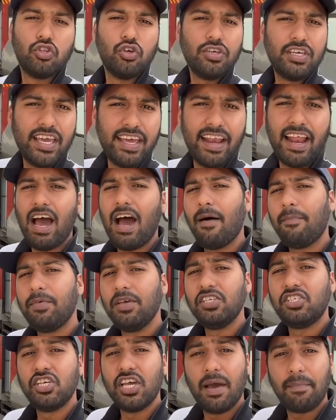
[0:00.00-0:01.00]
ये रहा
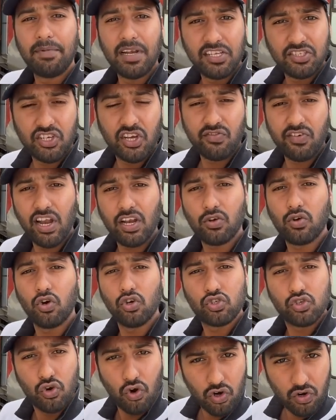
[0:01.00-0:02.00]
पीछे अपना जनरल
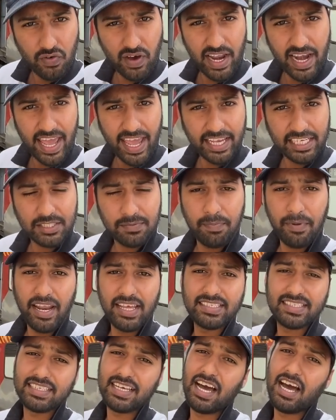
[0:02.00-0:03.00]
कोच गोंडवाना
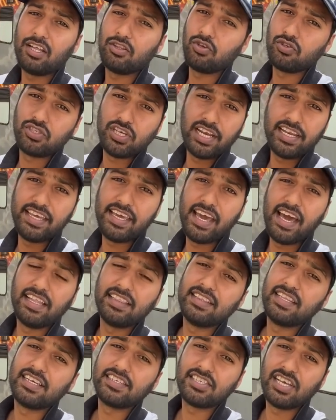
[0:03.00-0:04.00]
एक्सप्रेस का तो चलिए
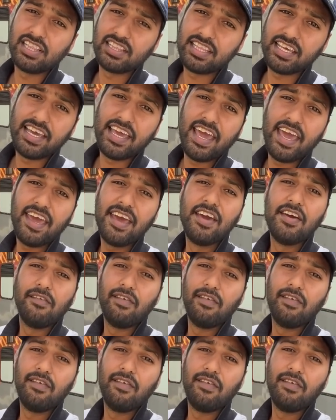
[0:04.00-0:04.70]
अंदर चलते हैं